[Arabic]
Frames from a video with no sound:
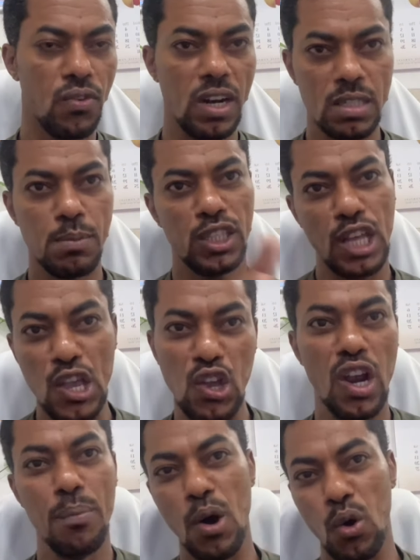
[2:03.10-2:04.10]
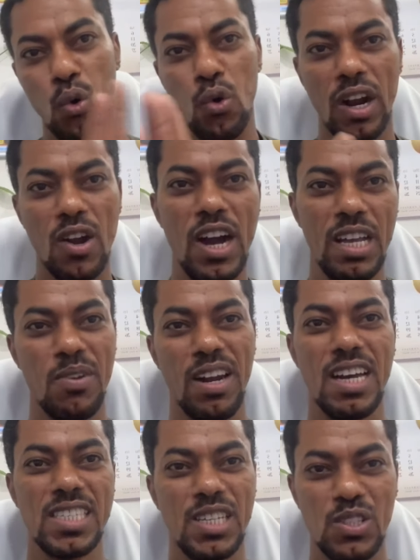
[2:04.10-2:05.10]
في ناس بيحتاج لي بخور انا واحد من
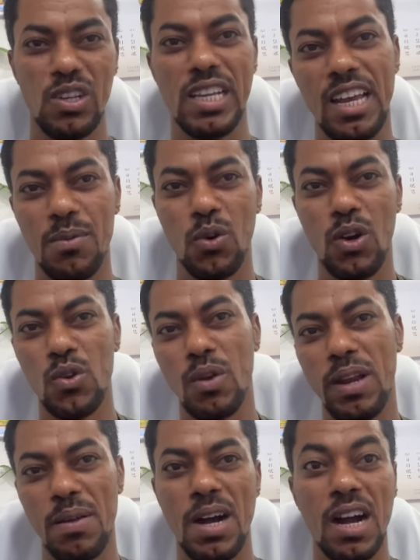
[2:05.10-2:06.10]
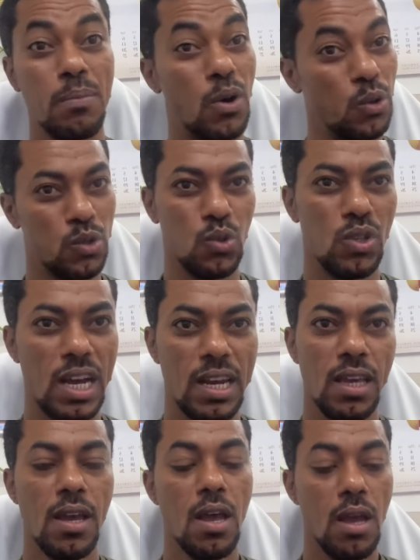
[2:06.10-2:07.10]
الناس اي زول جايني بقول له جيب لي معاك بخور
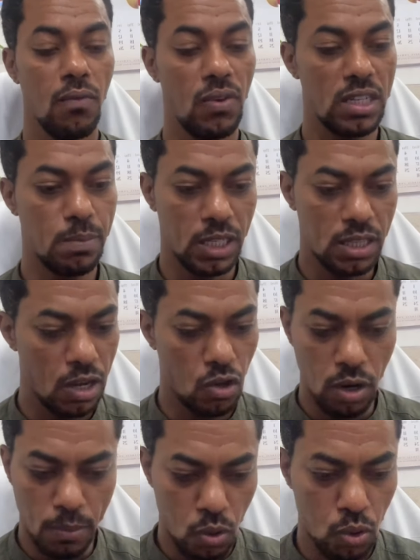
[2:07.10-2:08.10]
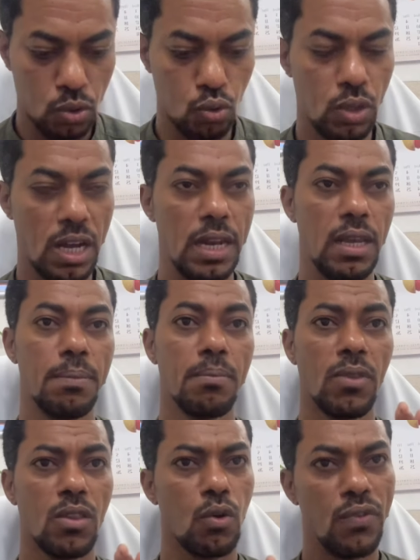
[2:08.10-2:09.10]
سوداني في ناس بيحتاج لي بخور سوداني
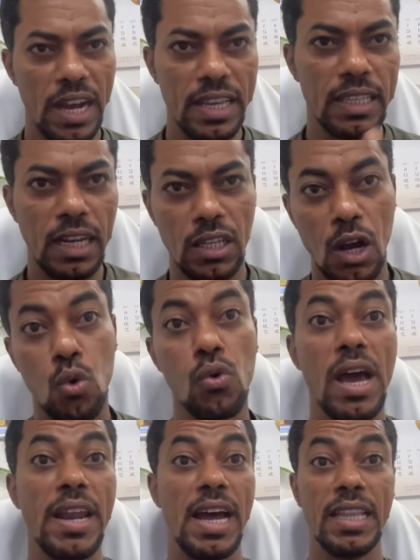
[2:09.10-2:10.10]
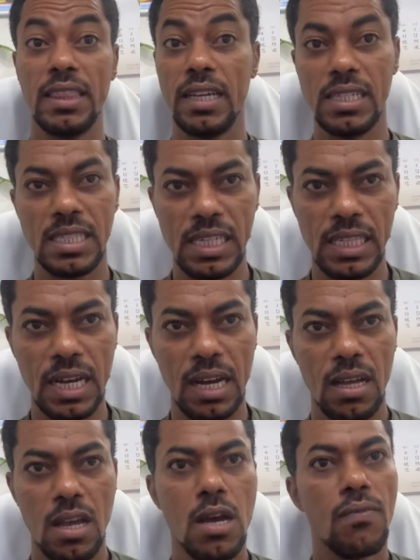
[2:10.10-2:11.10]
وفي حاجات قد اكون انا حتى
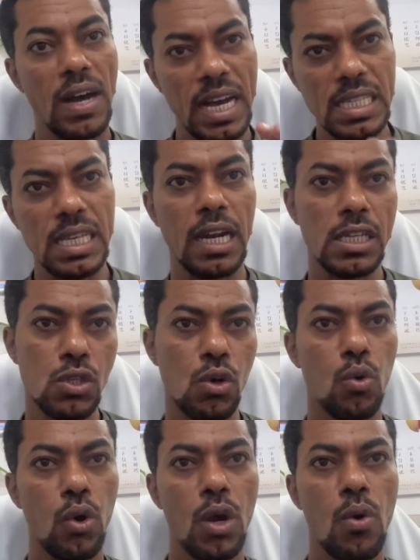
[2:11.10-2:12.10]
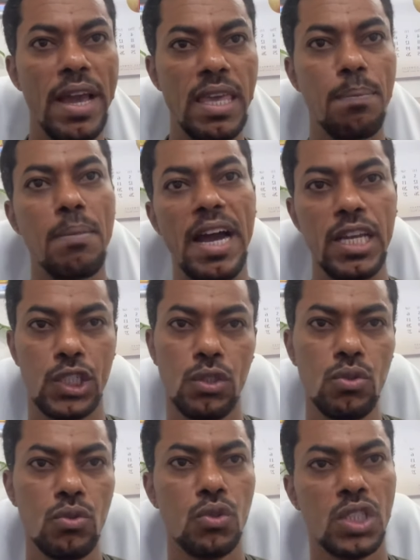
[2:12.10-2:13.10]
نسيتها فاسال الزول قول له اجيب معي
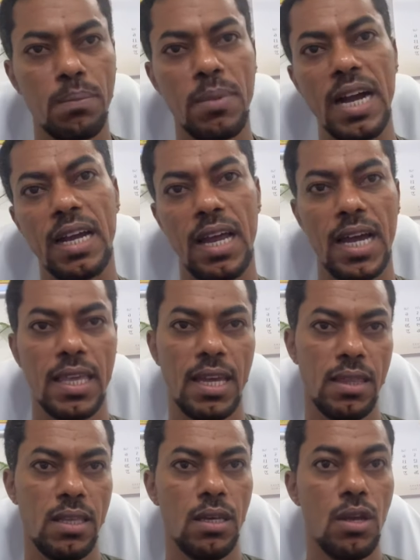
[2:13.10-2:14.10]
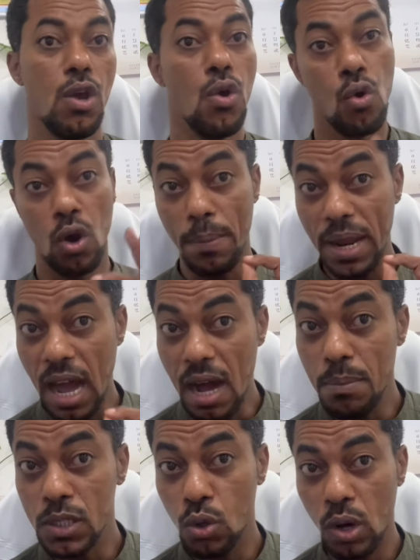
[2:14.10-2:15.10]
شنو وجيب معاك الحاجات دي وكمان
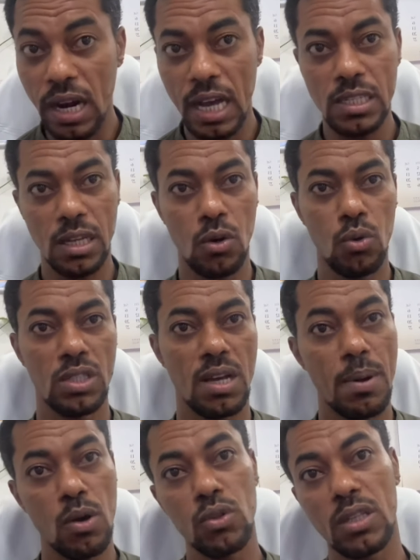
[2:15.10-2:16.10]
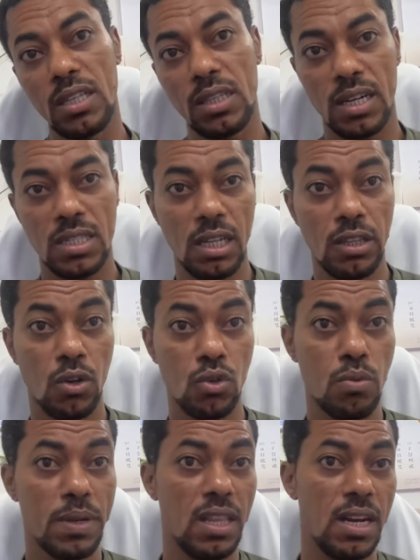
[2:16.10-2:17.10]
اهم سؤال اساله اذا ما كنت انت رسلت
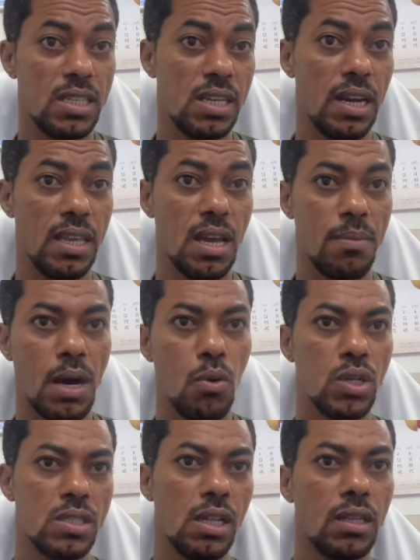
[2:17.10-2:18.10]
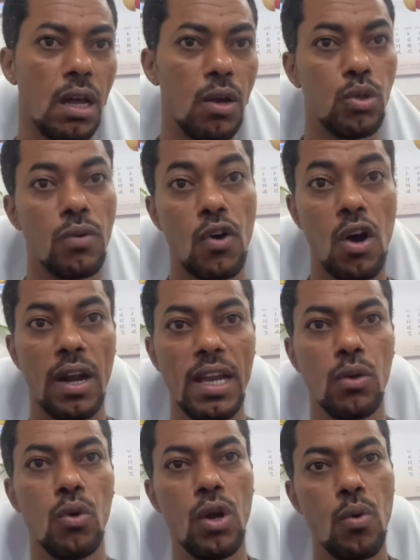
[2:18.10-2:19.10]
الرسوم الدراسيه للجامعه ورسلت عليه ودفعوا
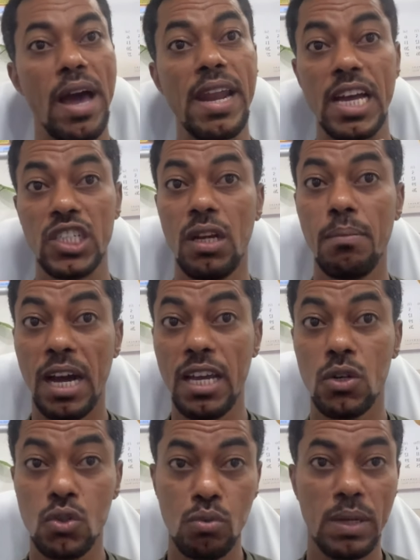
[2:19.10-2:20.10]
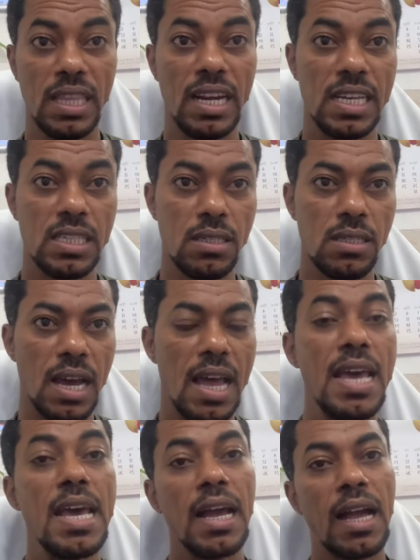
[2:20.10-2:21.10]
عليك قول له انا شيل معي الرسوم الدراسيه
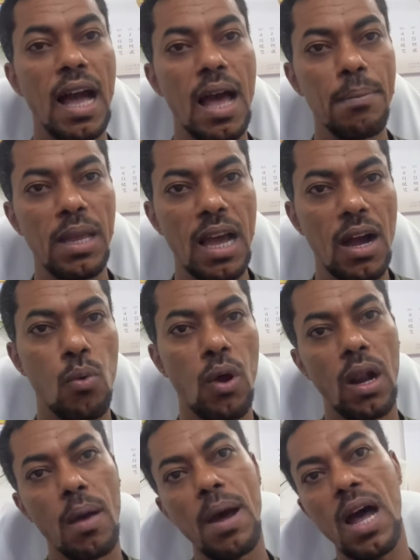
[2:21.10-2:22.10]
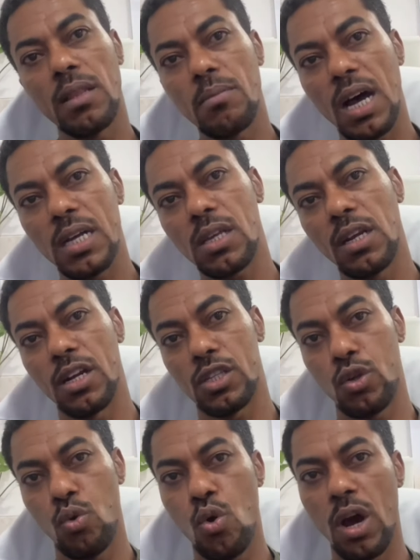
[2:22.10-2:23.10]
كامله ولا بعد ما اصل
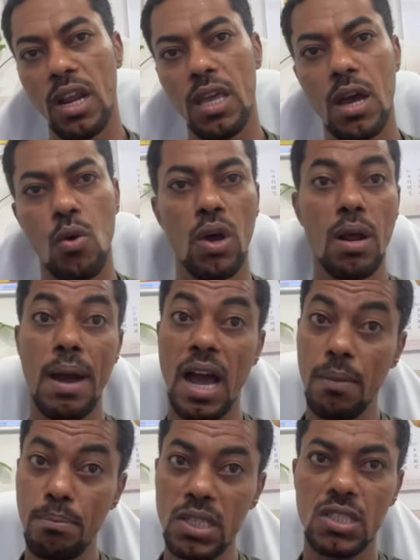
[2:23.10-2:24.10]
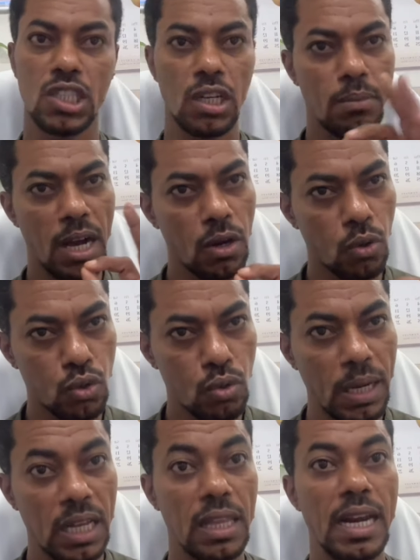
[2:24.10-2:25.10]
يرسلوها لي وانا بحبس تشيل معاك
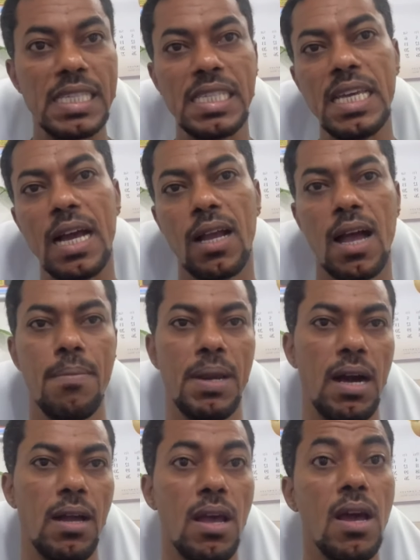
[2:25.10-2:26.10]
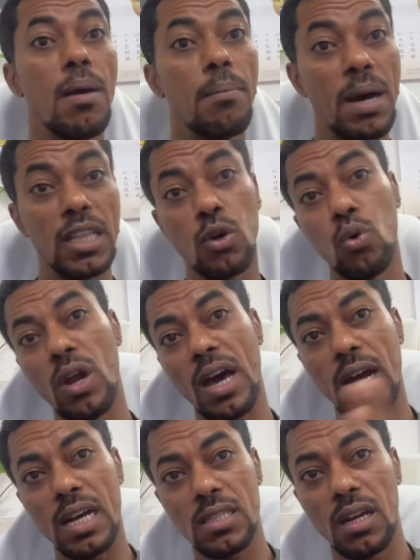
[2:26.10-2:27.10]
رسومك الدراسيه كامله ما تقول
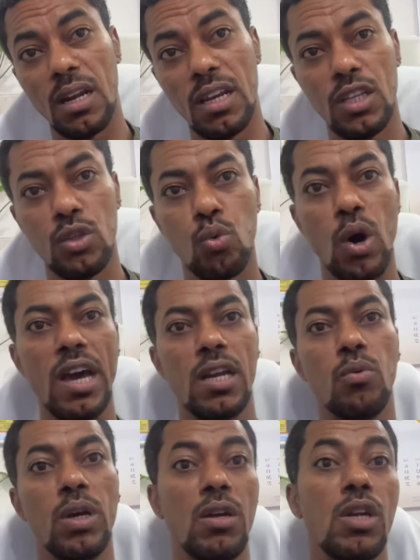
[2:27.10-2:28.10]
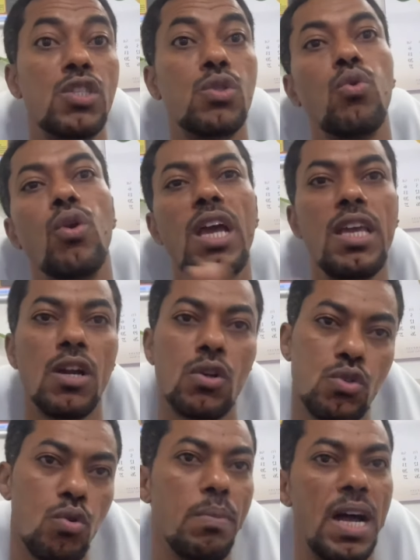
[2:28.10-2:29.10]
انا اصل الهند ويرسلوا لي
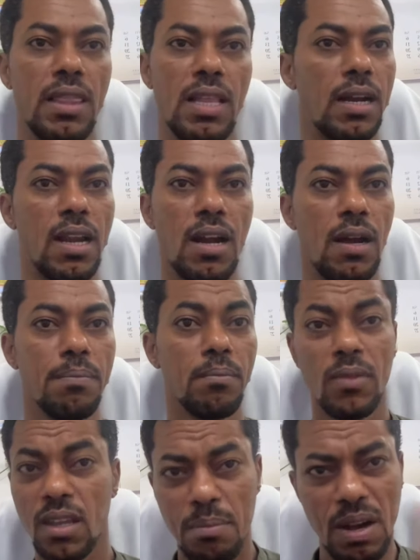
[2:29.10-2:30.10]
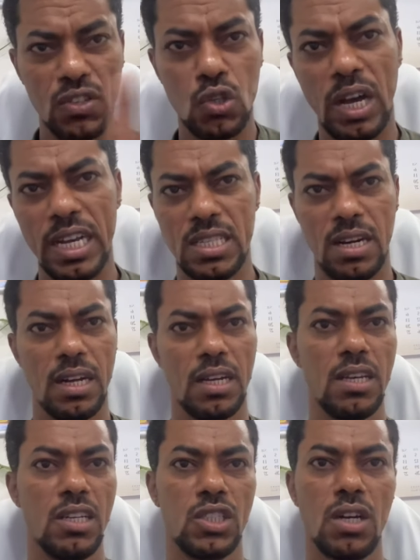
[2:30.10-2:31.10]
الرسوم بعد ذاك لا لا ما في زول
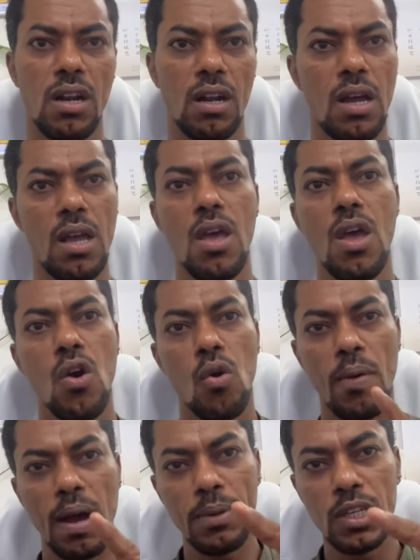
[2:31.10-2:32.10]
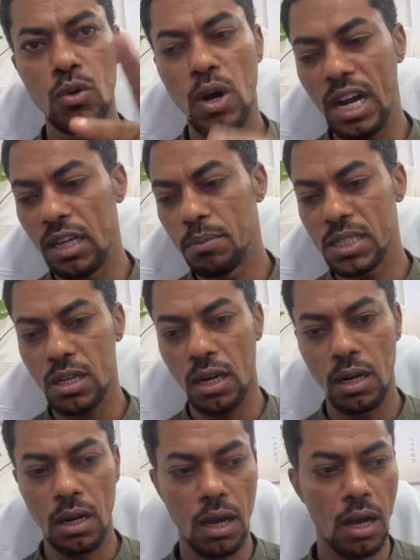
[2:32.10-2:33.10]
حيسرقك هنا ان شاء الله وما بيجي واحد
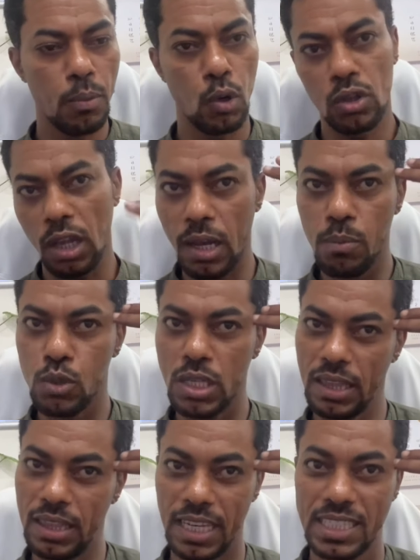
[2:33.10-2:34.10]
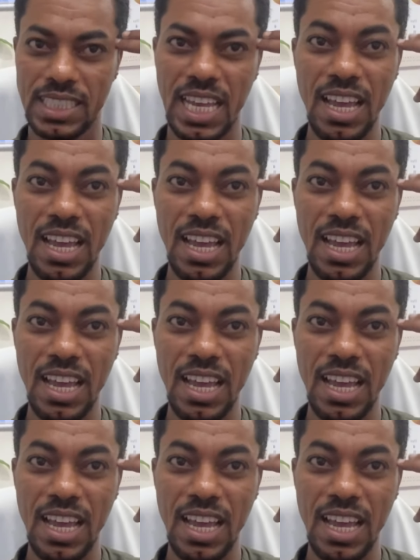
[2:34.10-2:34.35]
مثلا آه، بخط لك مسدس